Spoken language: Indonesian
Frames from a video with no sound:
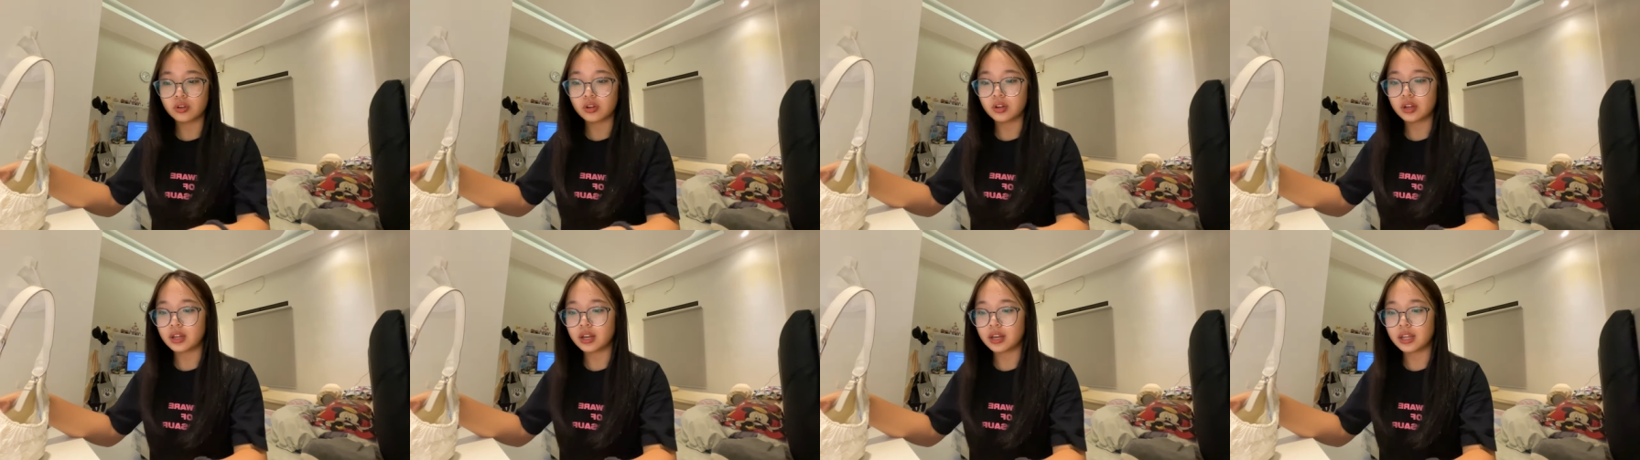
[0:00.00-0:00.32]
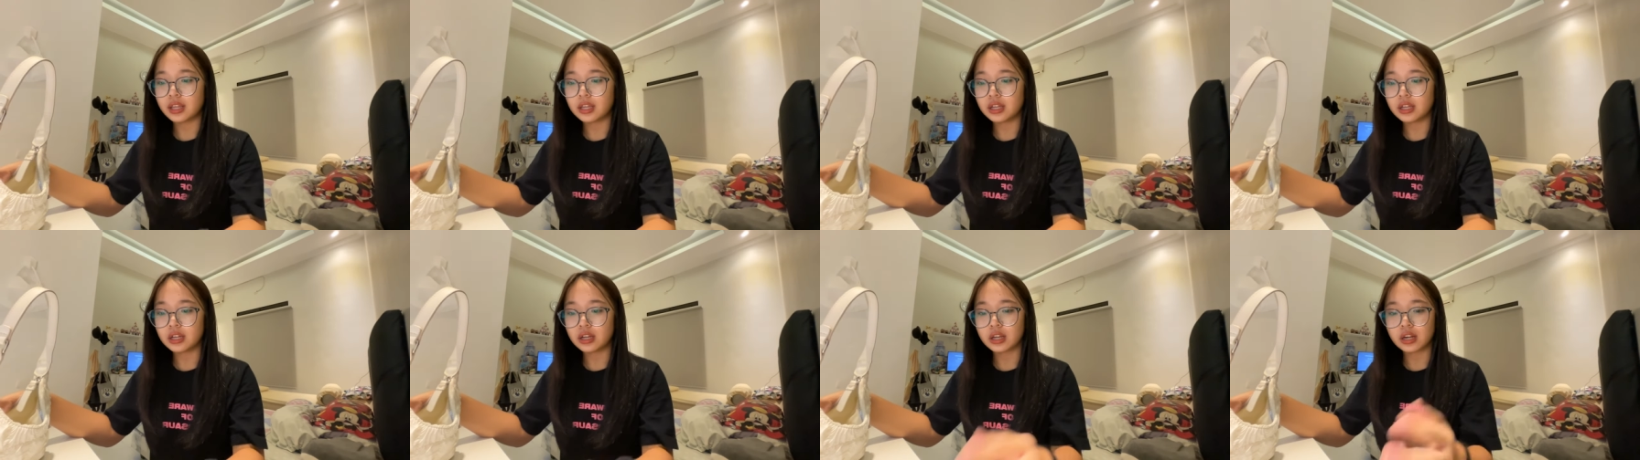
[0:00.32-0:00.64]

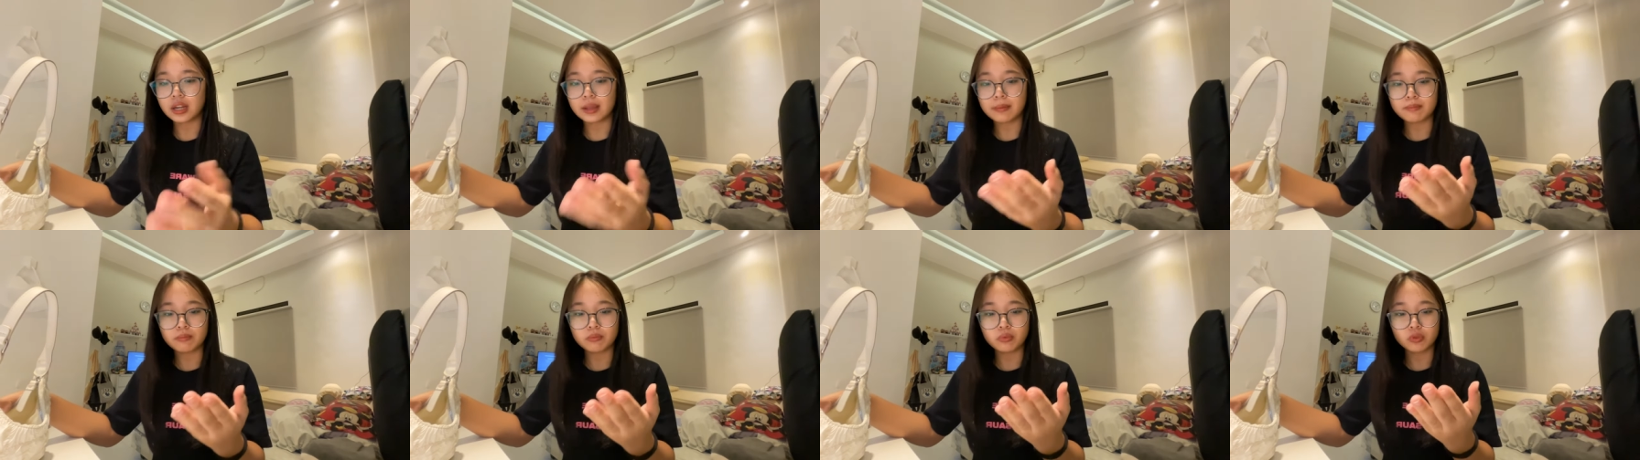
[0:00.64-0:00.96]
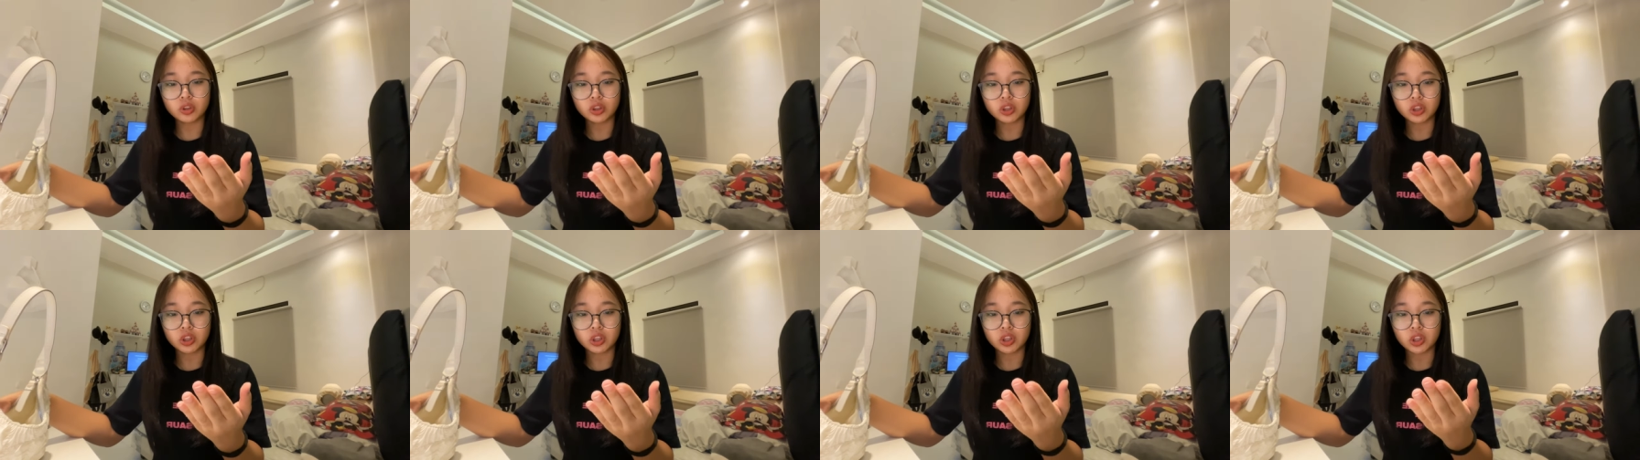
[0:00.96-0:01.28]
kering
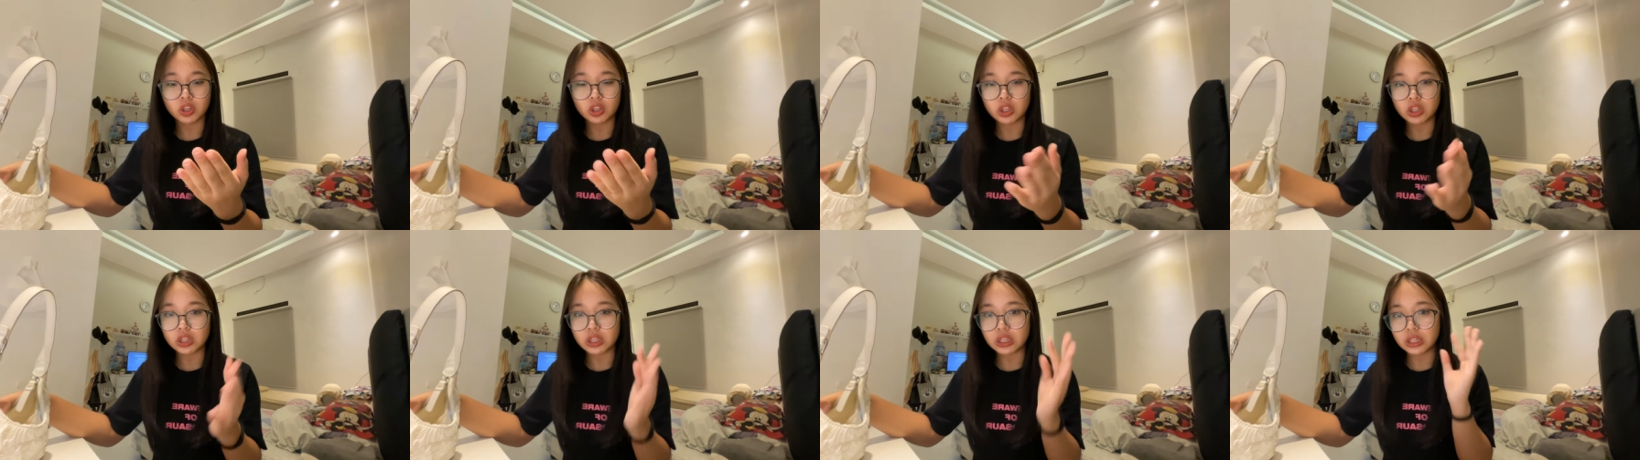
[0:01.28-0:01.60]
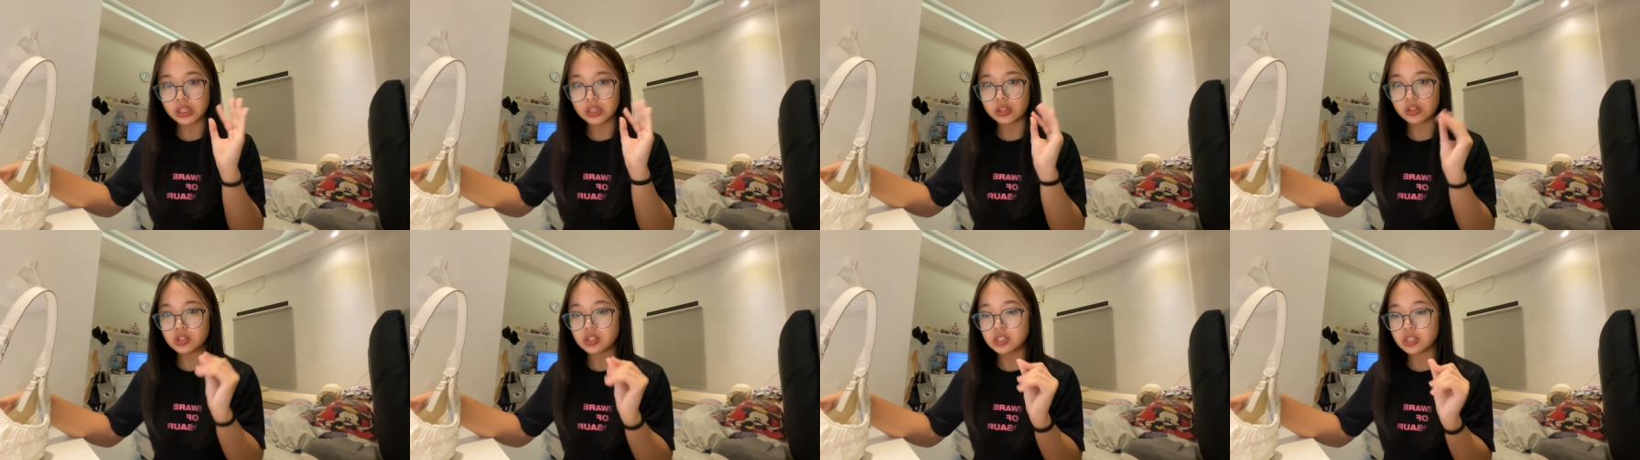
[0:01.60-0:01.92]
keriput.
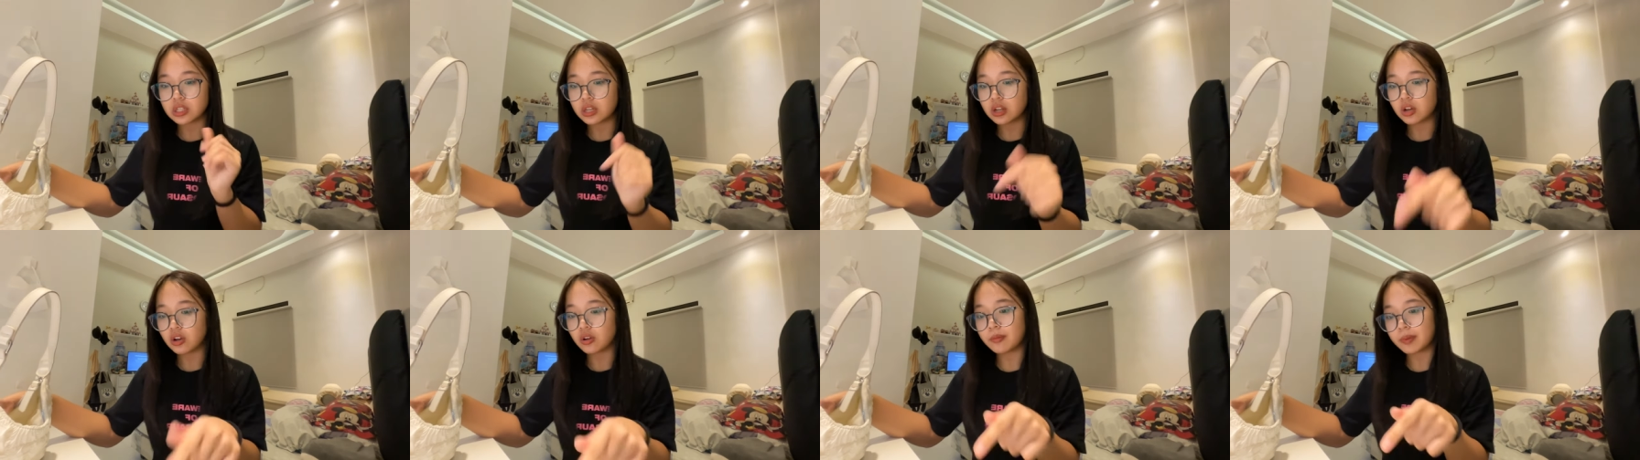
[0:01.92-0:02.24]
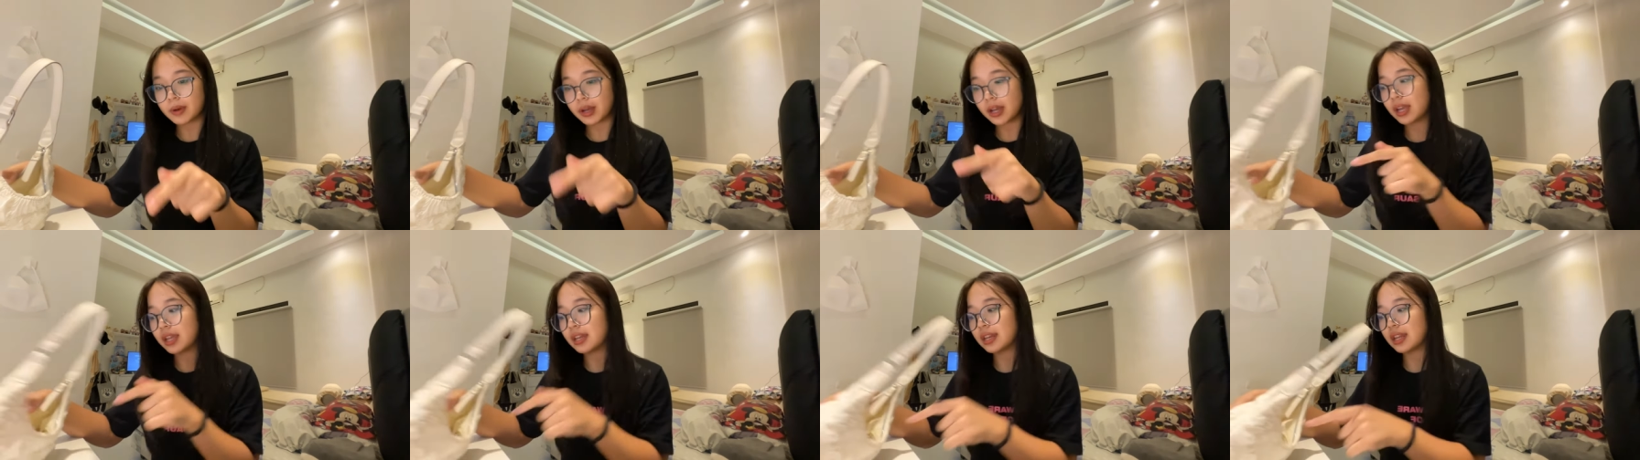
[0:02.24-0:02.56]
Terus jadi aku
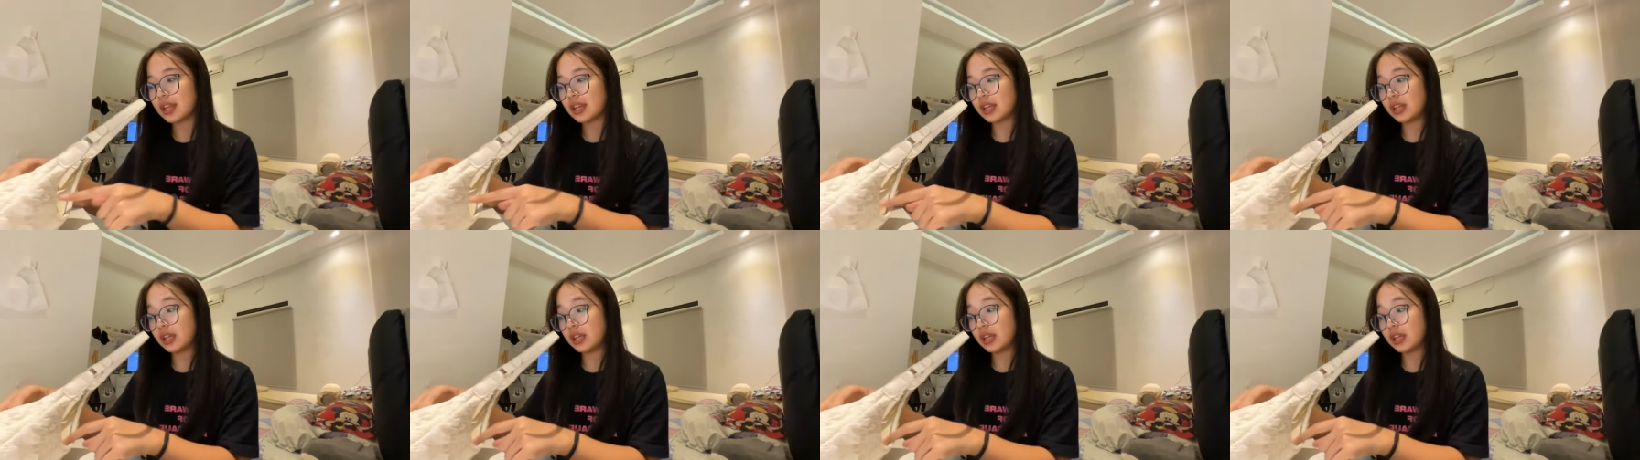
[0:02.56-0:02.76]
pakai hand